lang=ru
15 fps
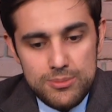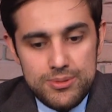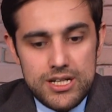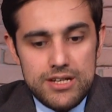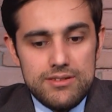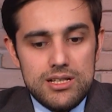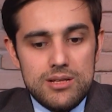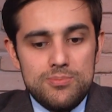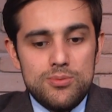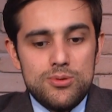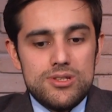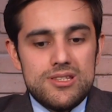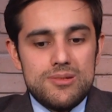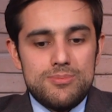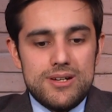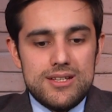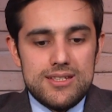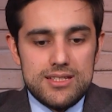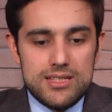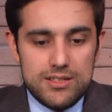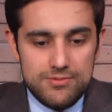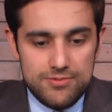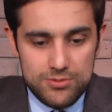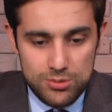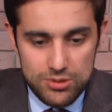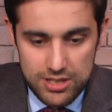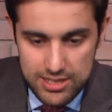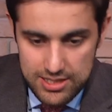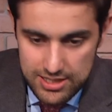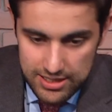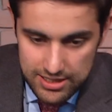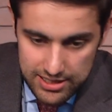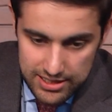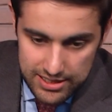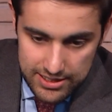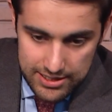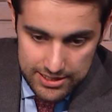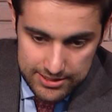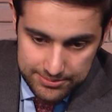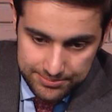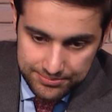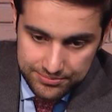правила по депозитам в турецких лирах.